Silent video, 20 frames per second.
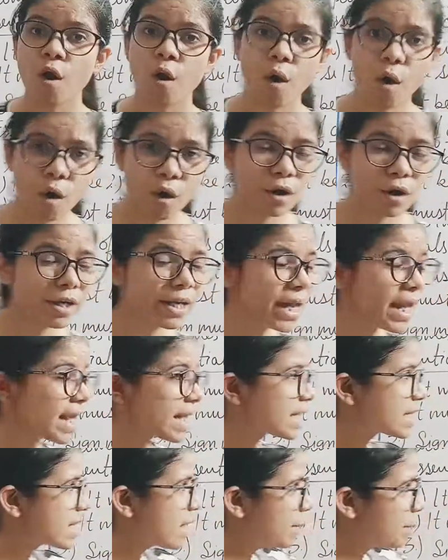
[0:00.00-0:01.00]
और
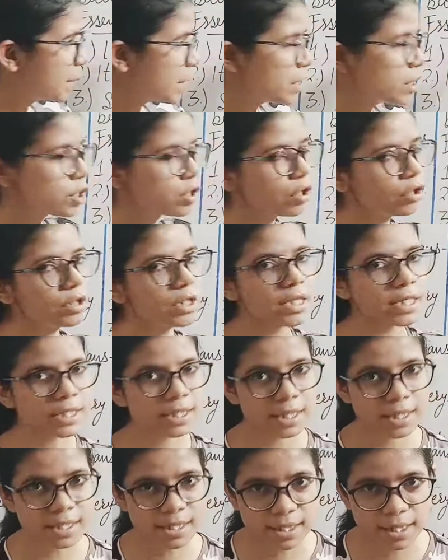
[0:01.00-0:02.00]
एक्सेप्टेंस को
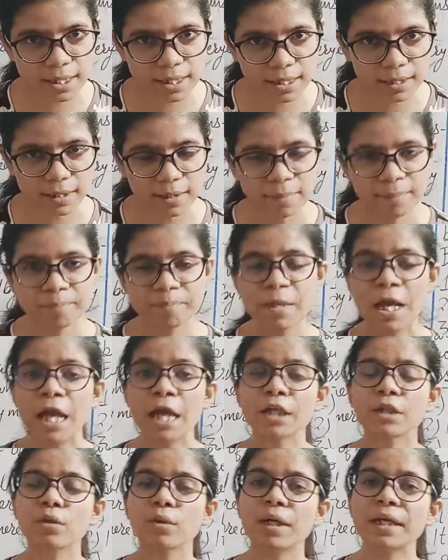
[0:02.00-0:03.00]
डिस्कस करेंगे
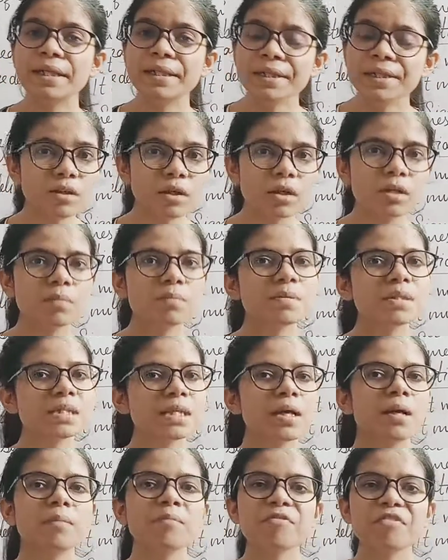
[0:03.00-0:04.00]
तो इन टर्म्स से
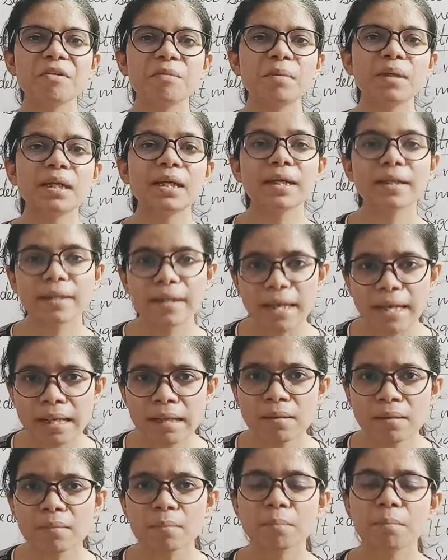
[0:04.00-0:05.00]
हम फेमिलियर हैं
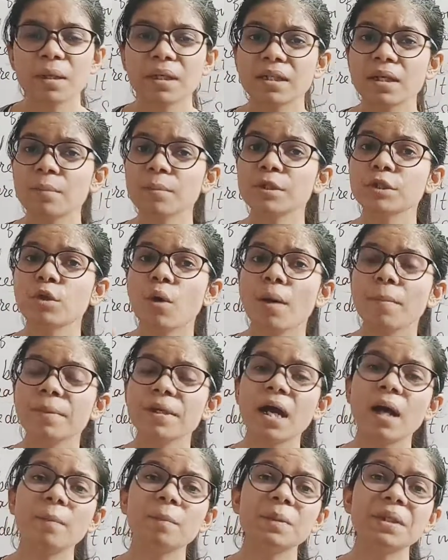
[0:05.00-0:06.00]
बट हम इनको अब
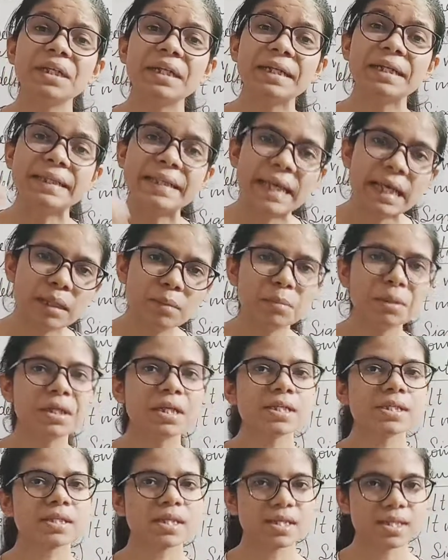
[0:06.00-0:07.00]
यहाँ पर डिटेल में
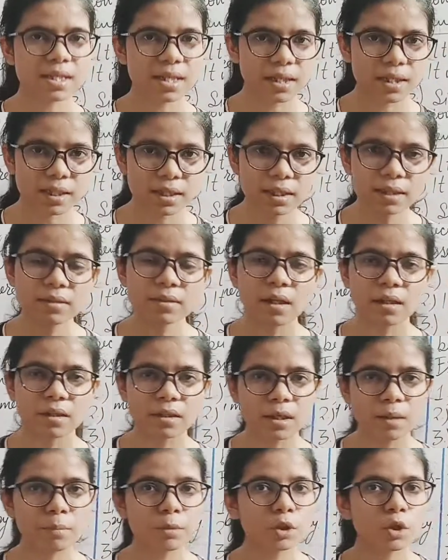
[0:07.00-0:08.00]
डिस्कस करेंगे ताकि
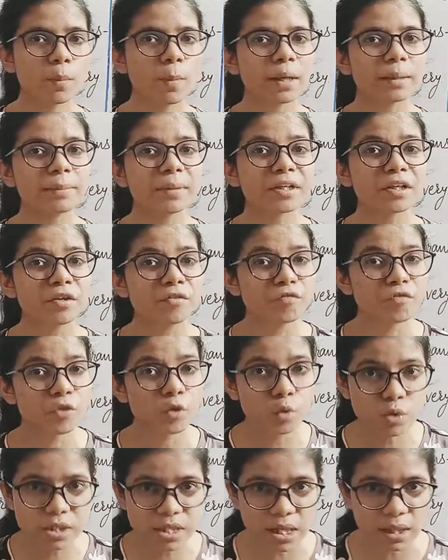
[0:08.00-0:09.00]
हम इनको बाद में
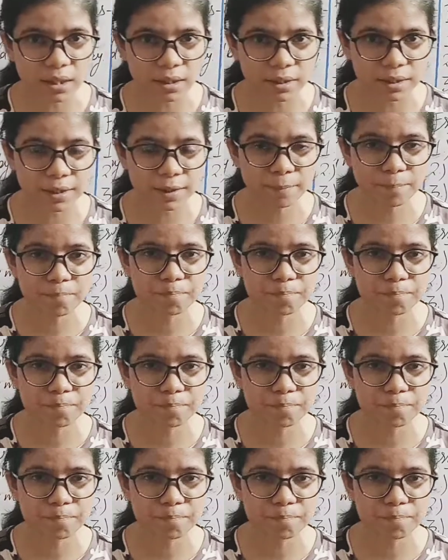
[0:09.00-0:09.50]
कन्फ्यूज़ ना करें